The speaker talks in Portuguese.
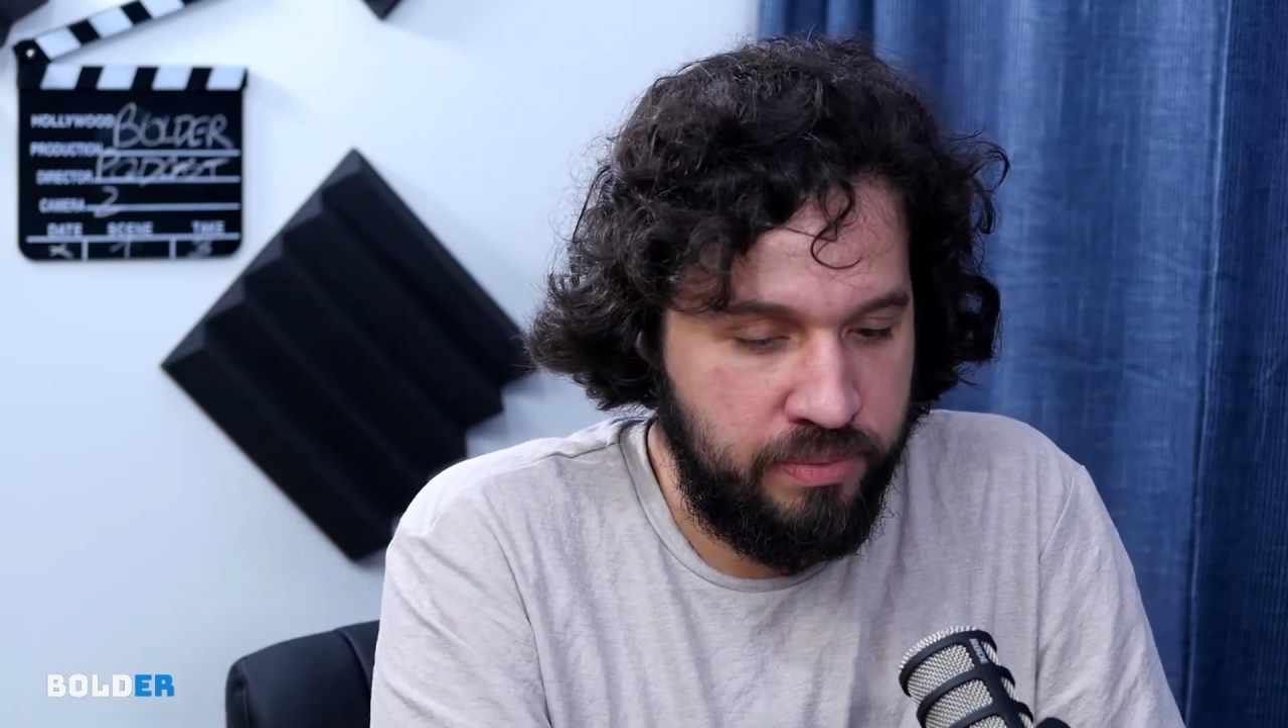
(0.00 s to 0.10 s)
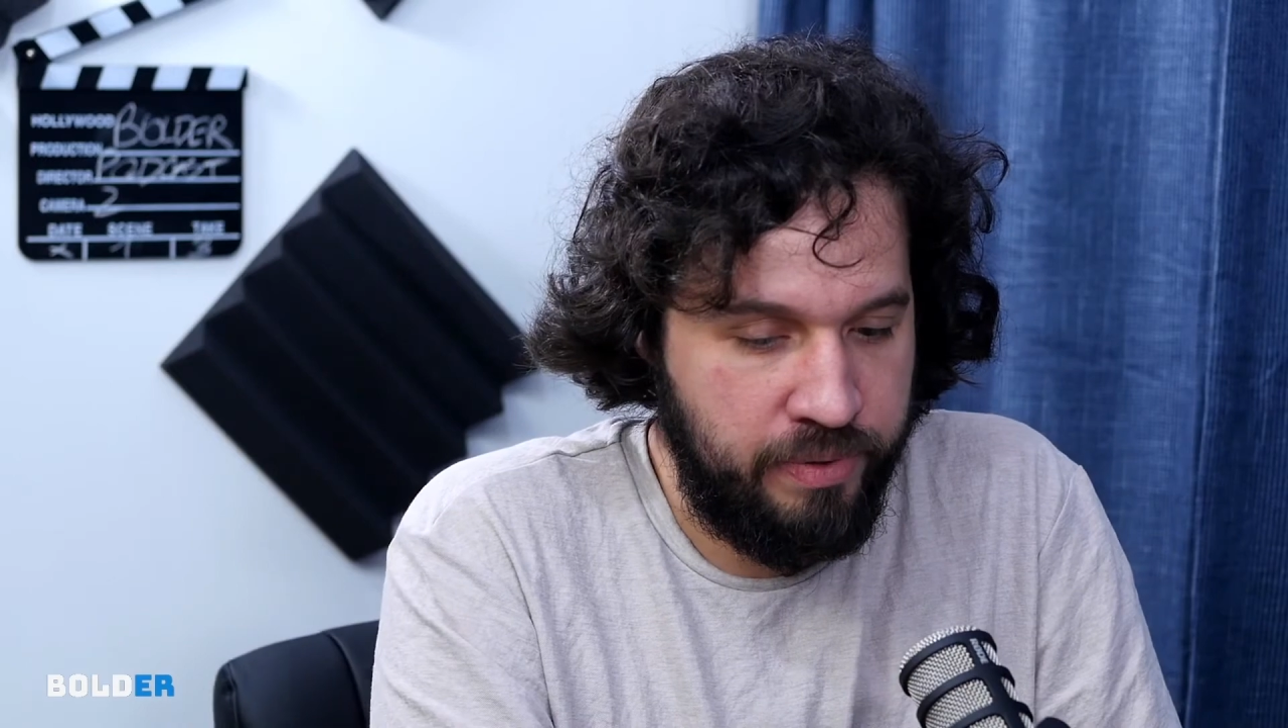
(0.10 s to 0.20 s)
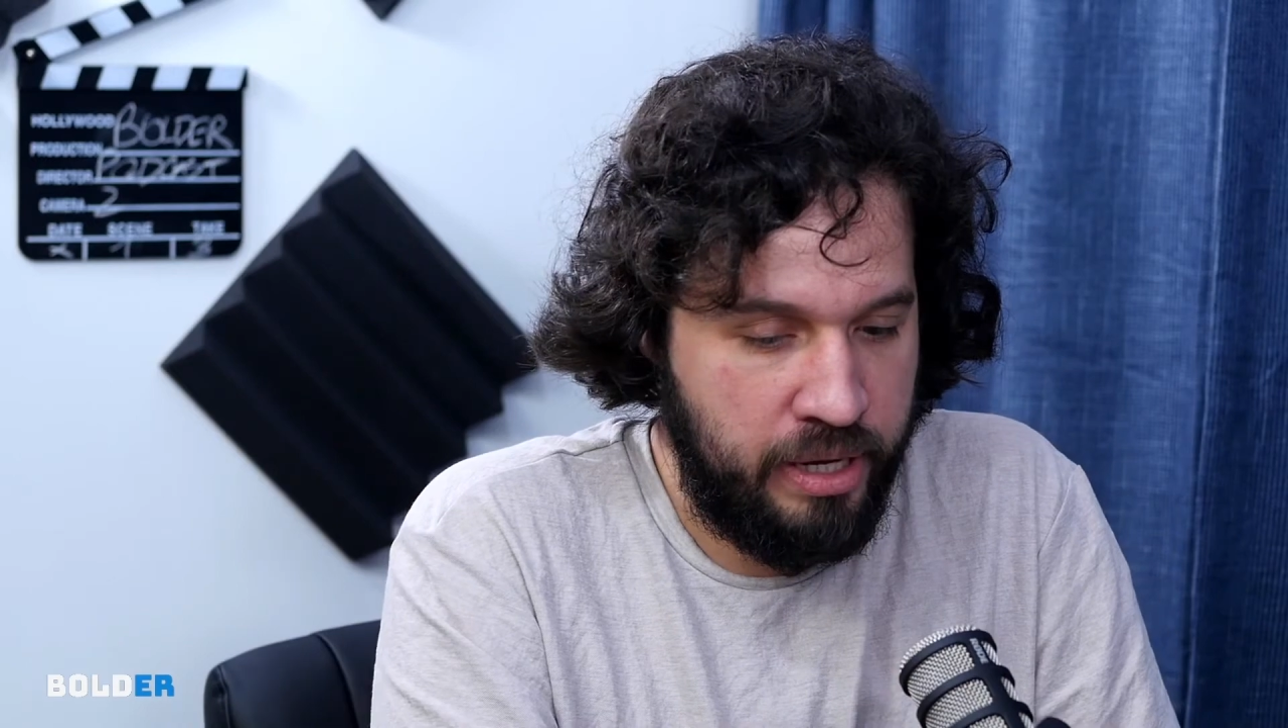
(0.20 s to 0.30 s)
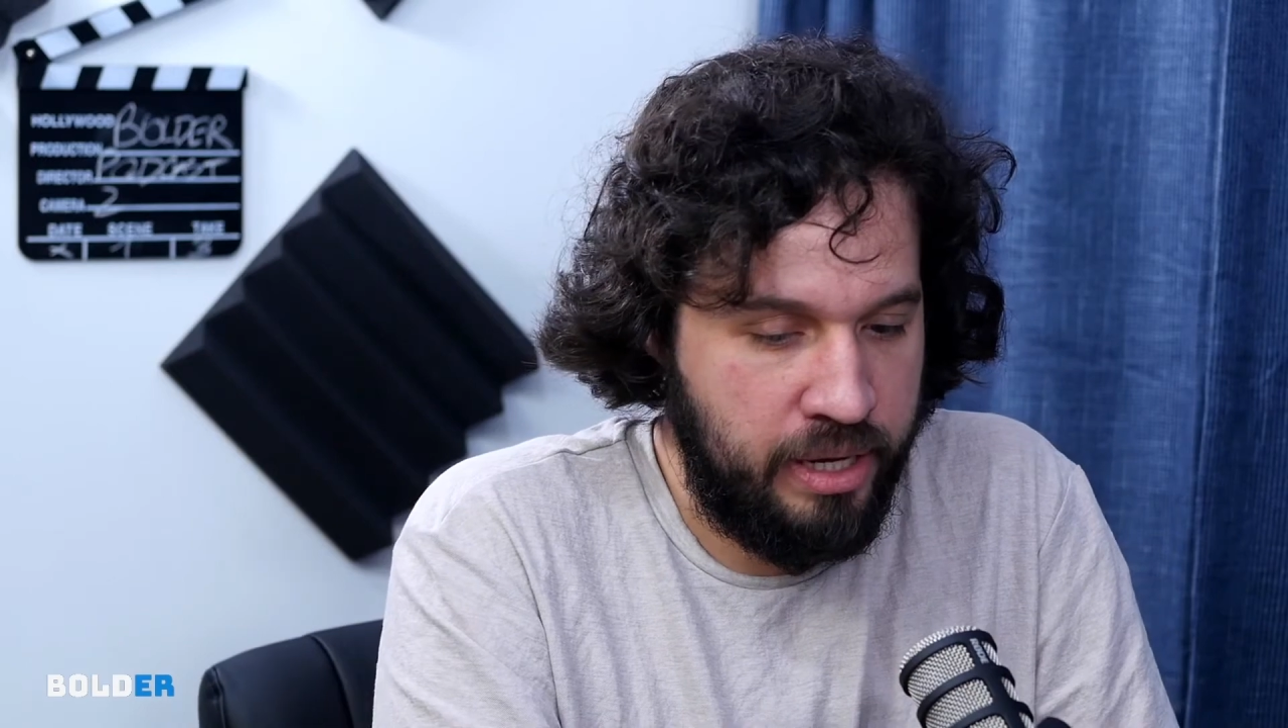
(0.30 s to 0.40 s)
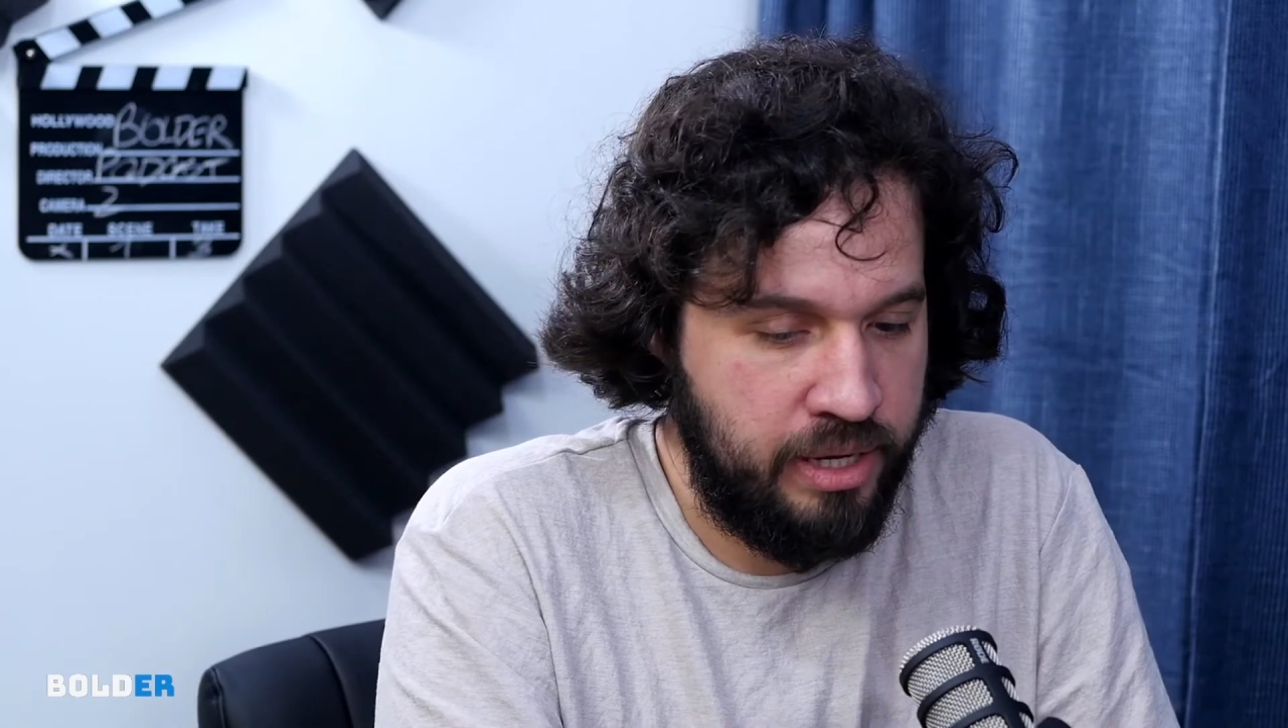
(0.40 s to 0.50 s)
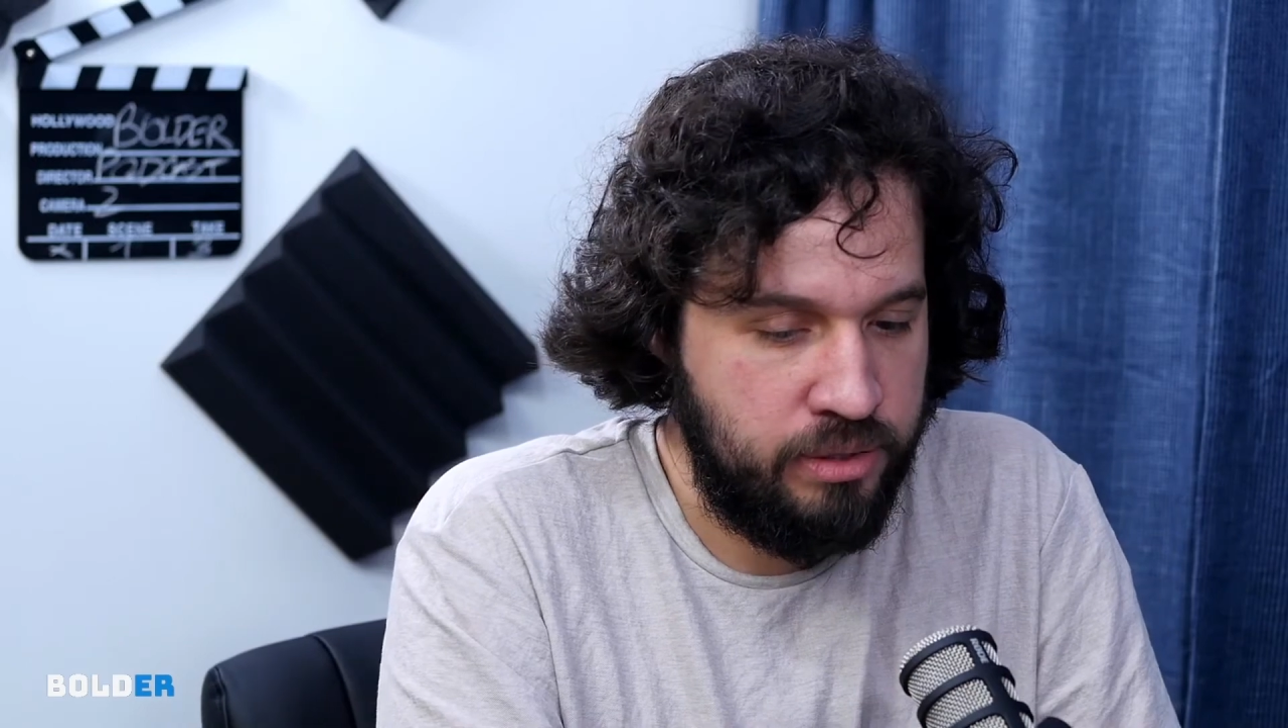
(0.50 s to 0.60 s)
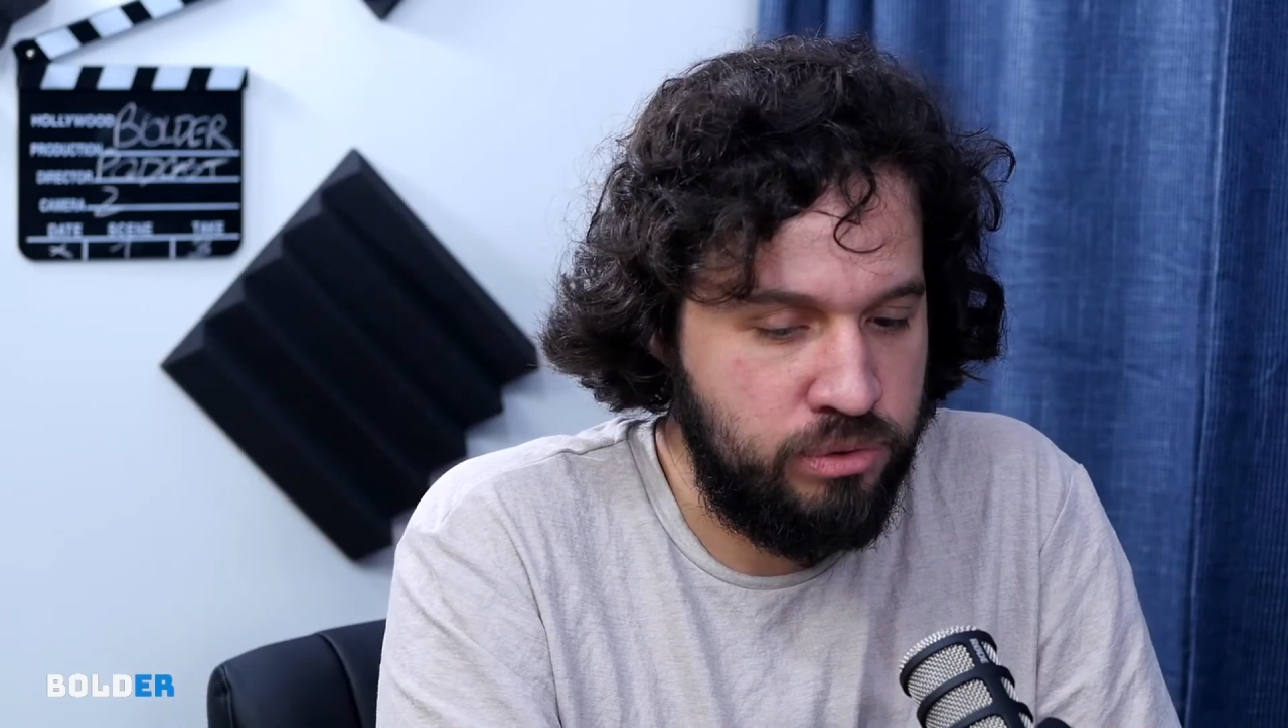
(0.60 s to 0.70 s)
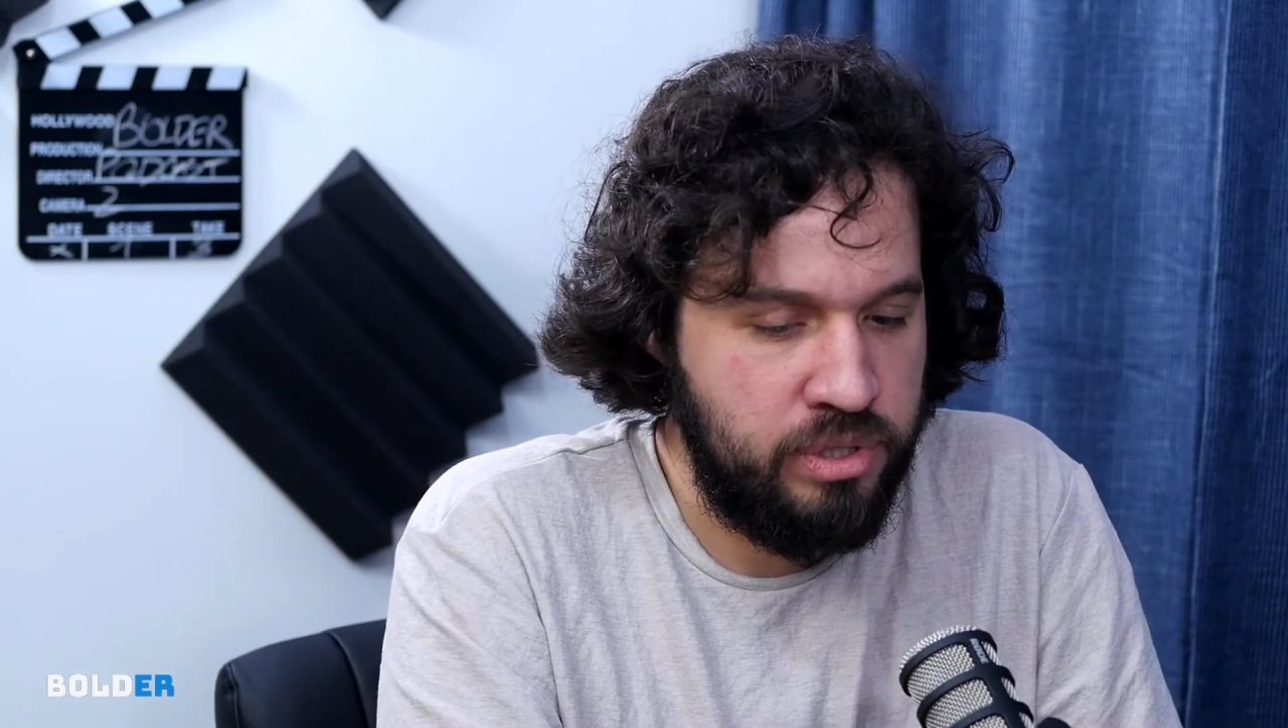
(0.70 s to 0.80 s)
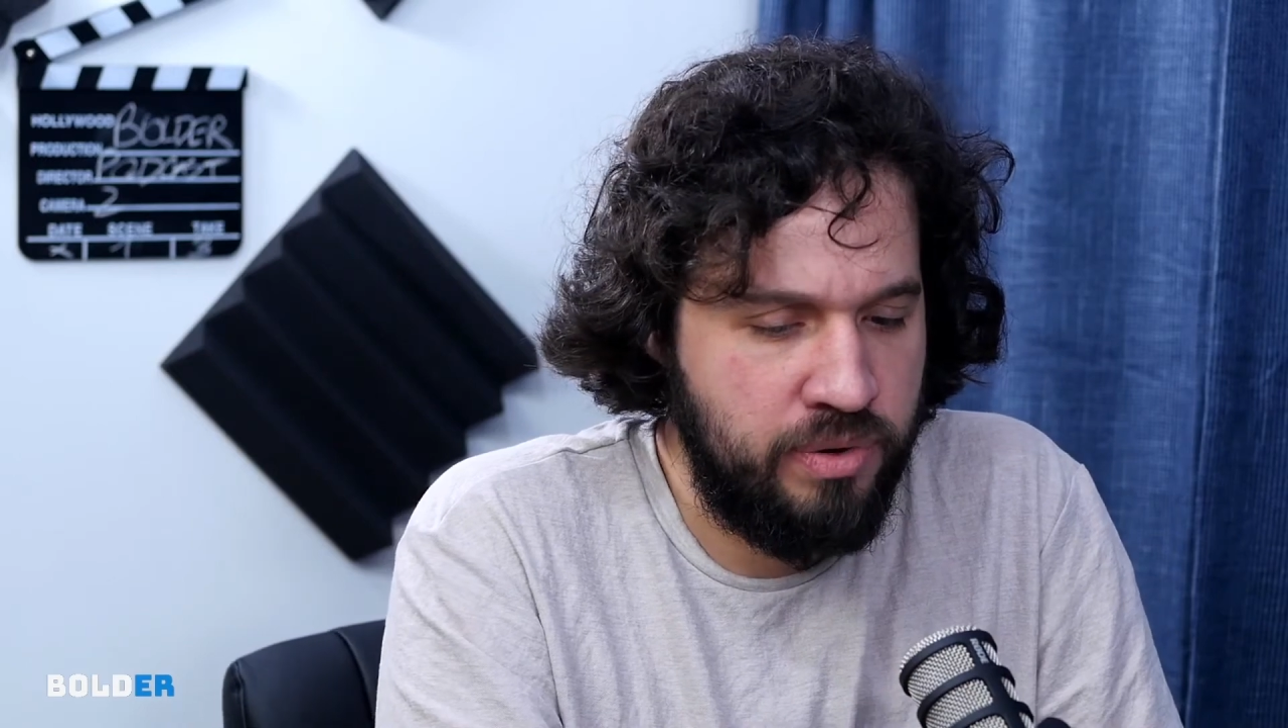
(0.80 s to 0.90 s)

É, do seu